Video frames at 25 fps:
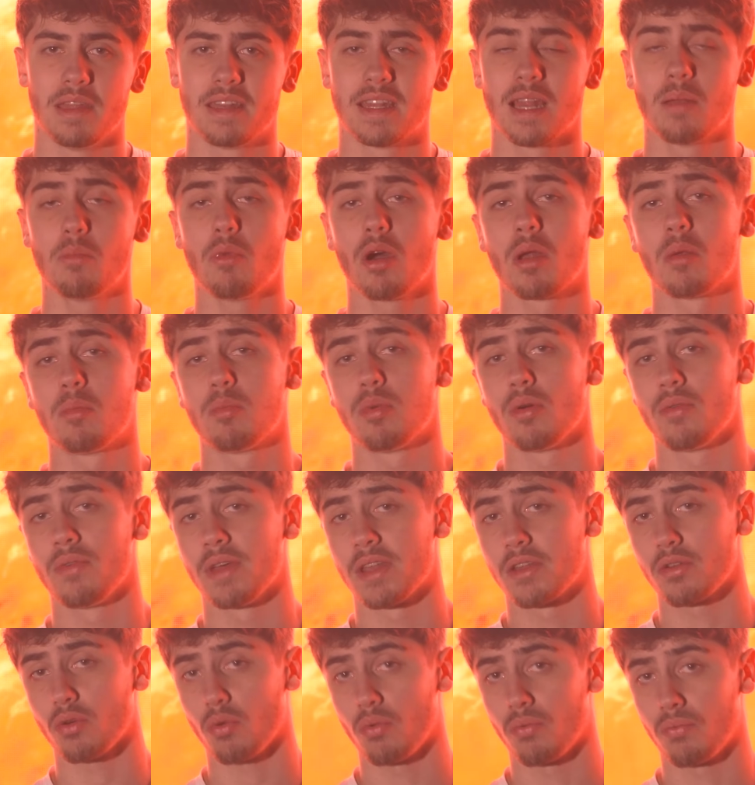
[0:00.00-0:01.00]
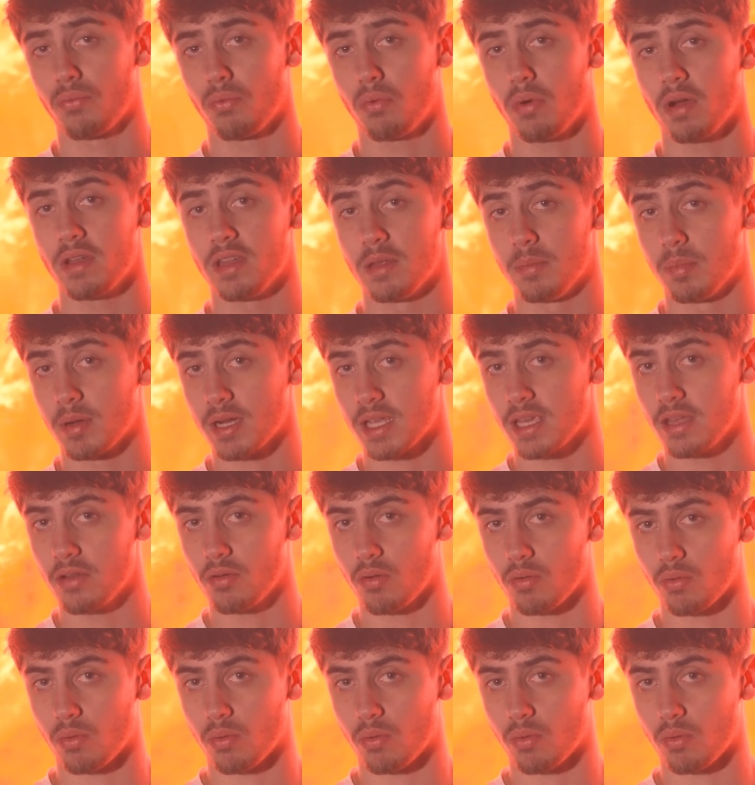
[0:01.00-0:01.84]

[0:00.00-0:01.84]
tellement elles peuvent être froides et briller dans